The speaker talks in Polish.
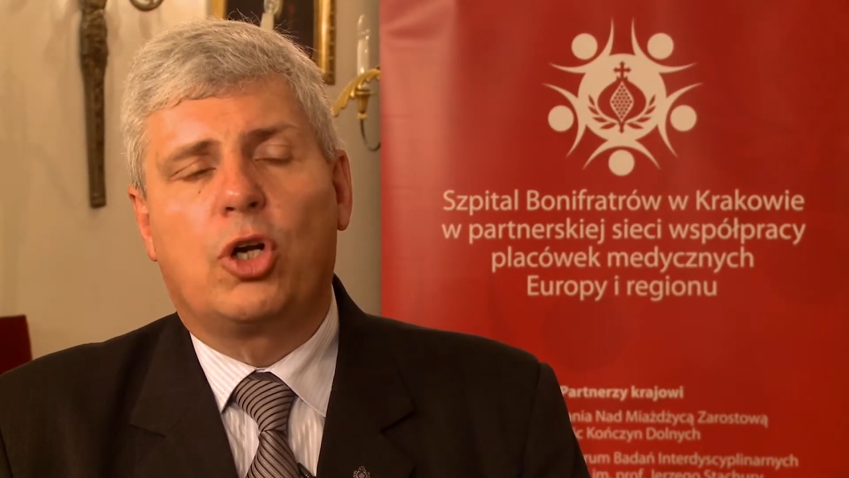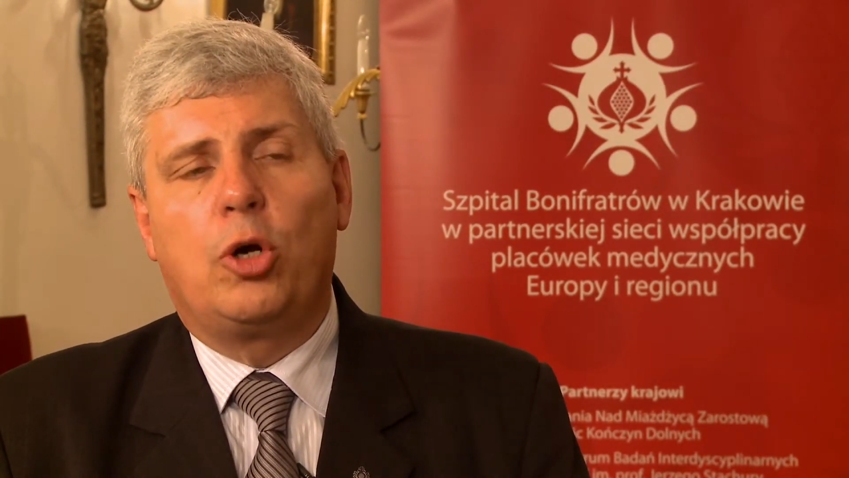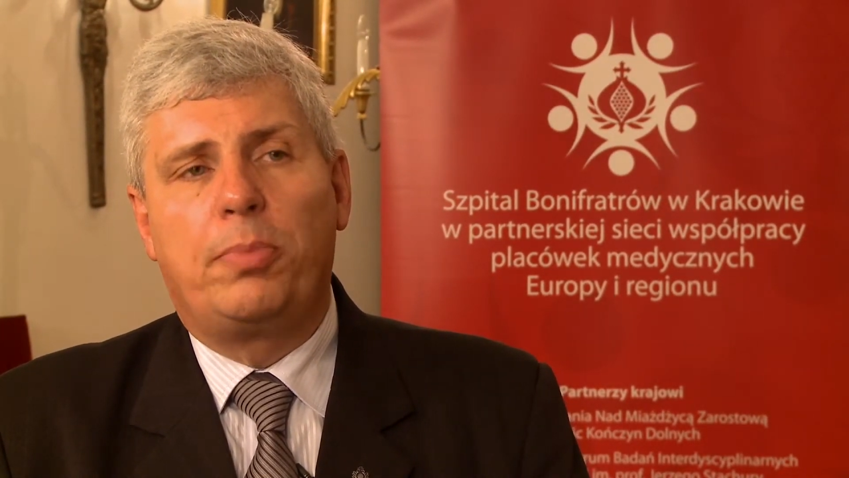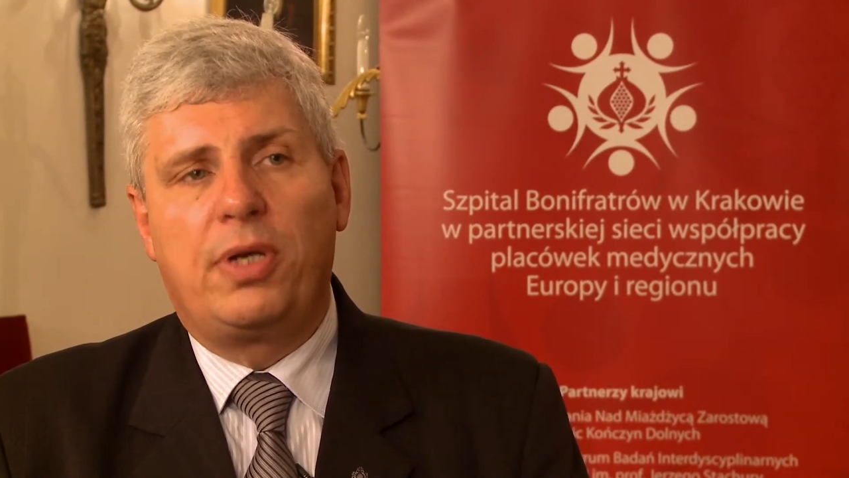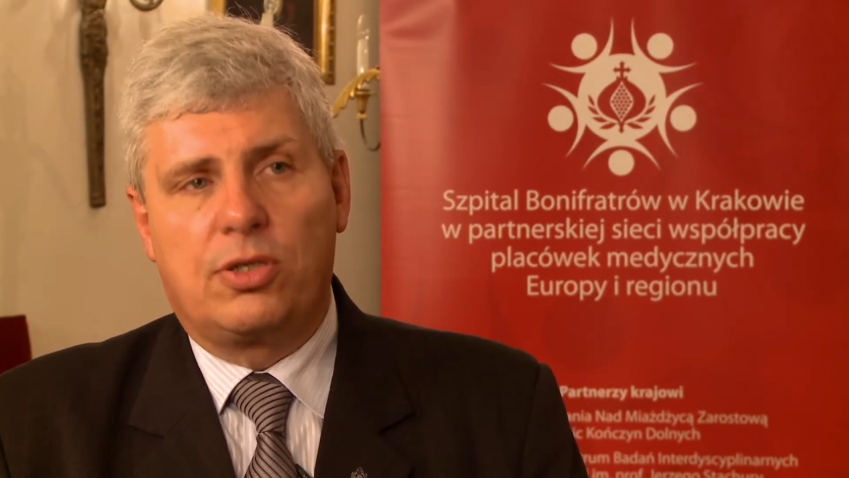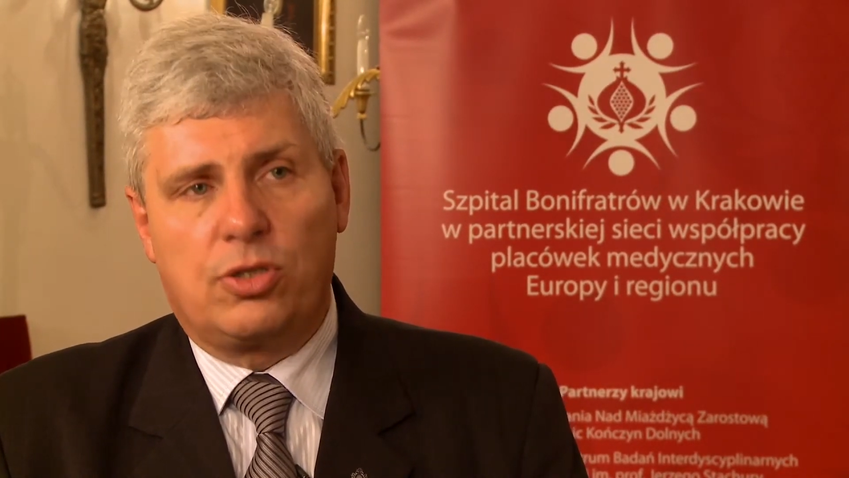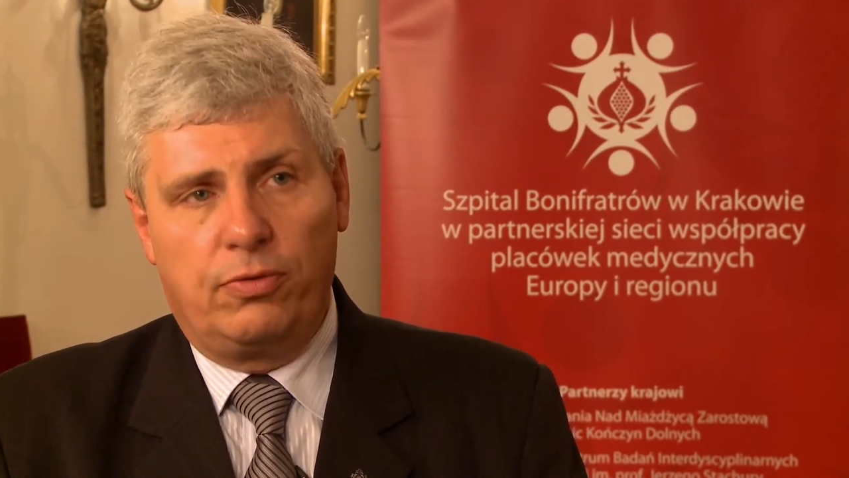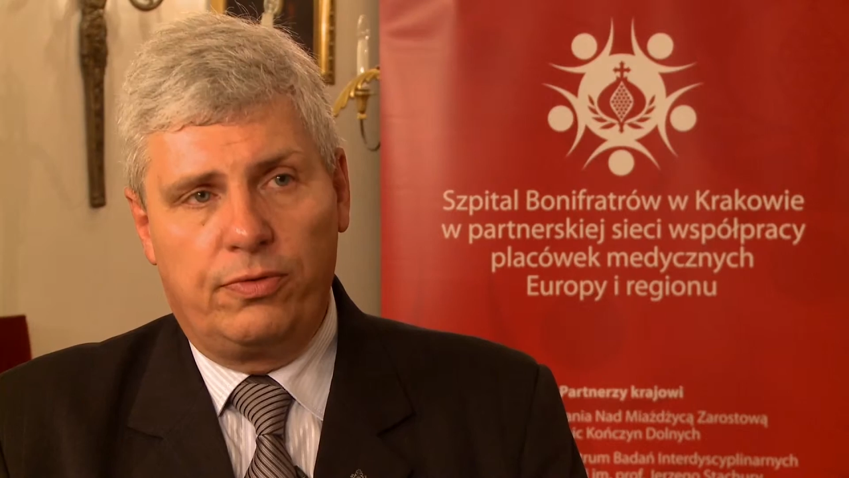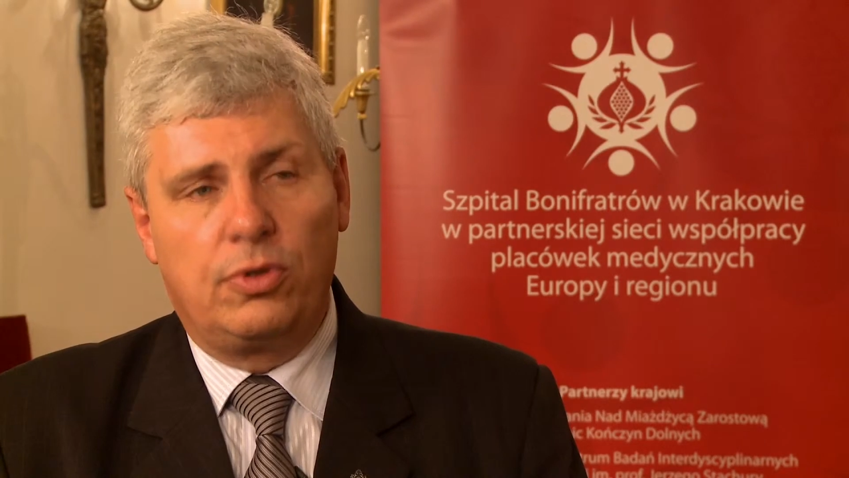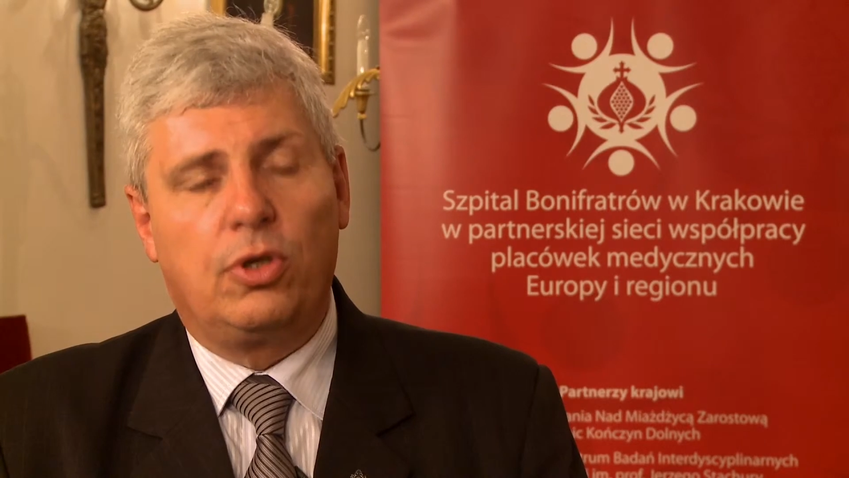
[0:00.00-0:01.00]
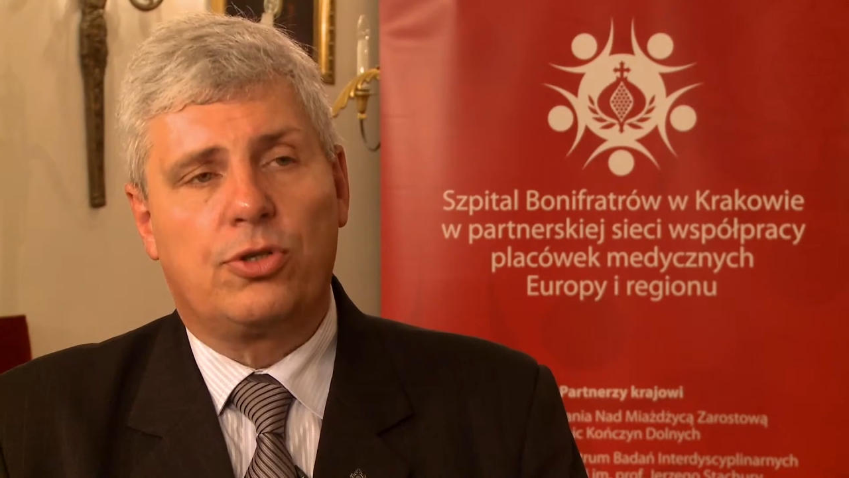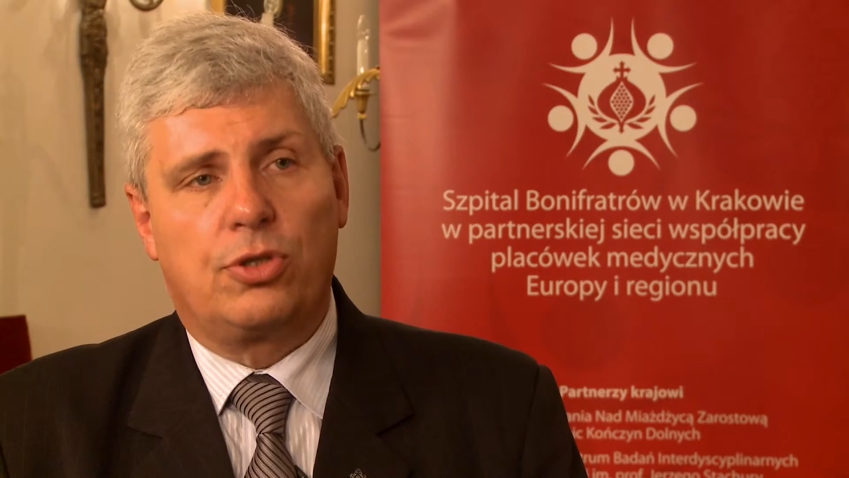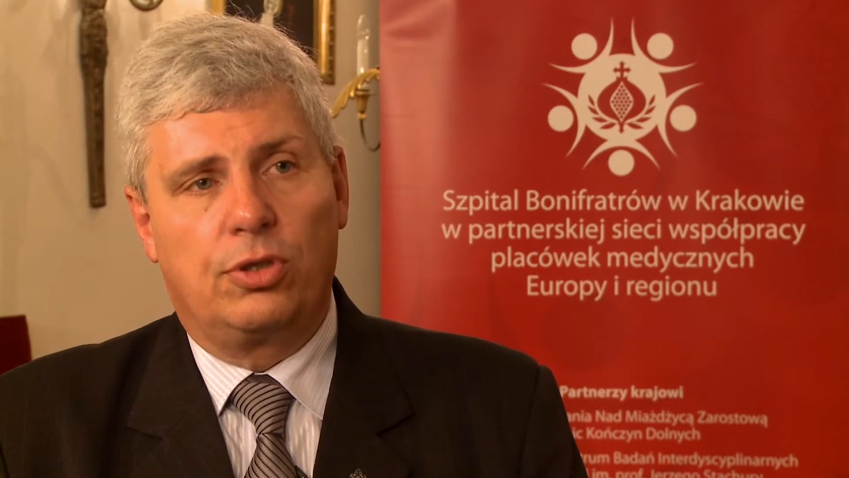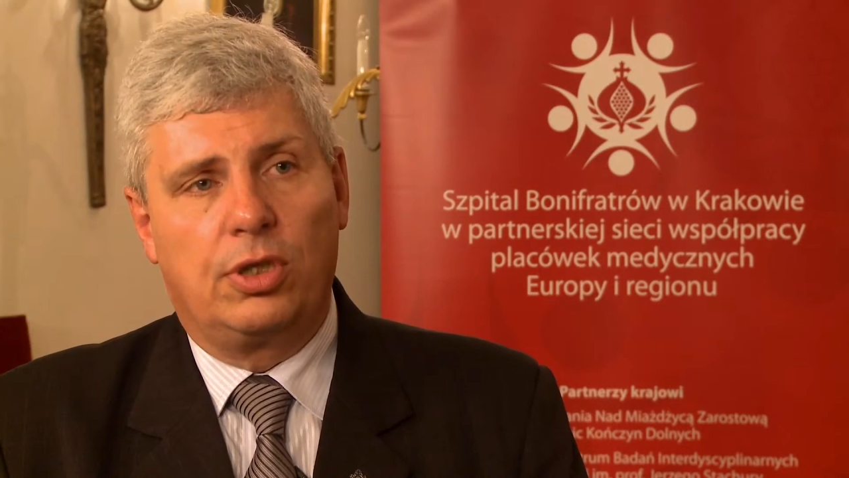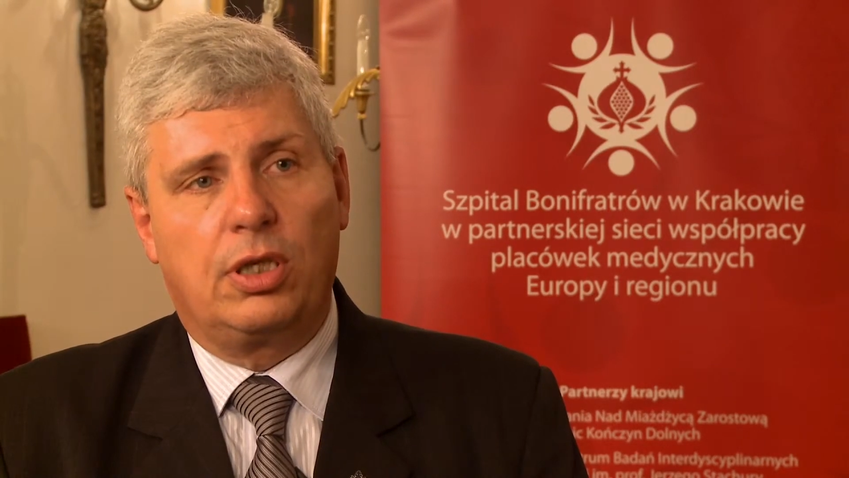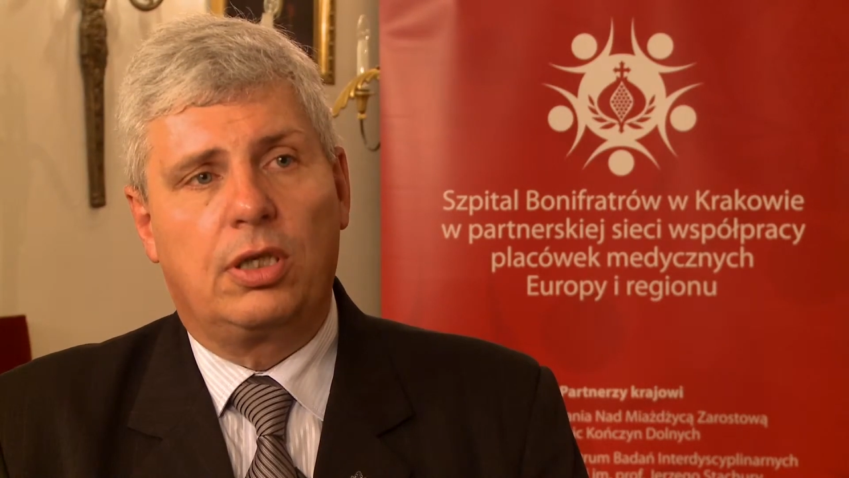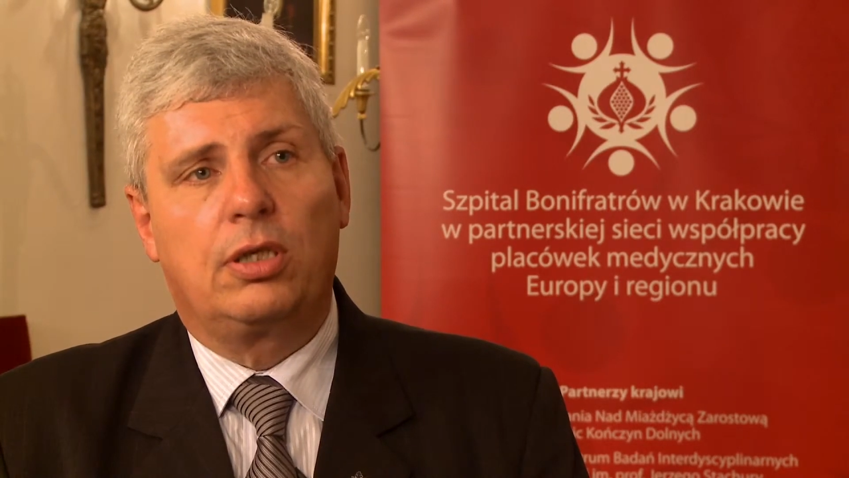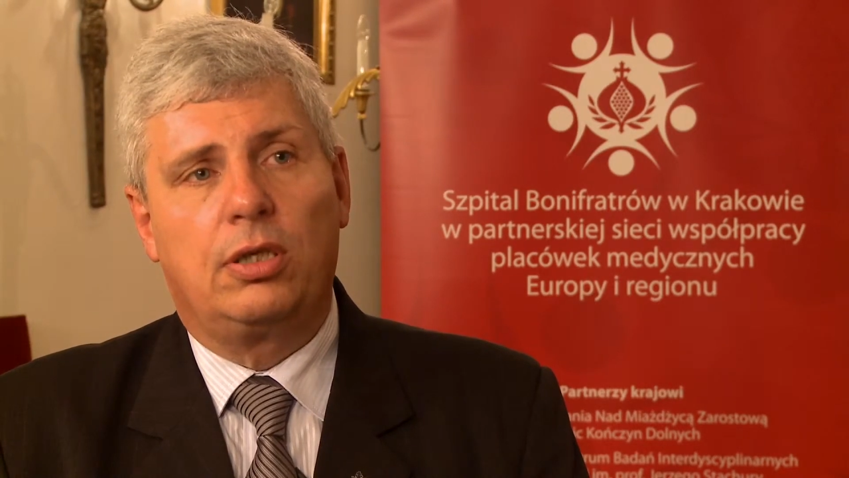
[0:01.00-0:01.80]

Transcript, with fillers: kompleksowy ośrodek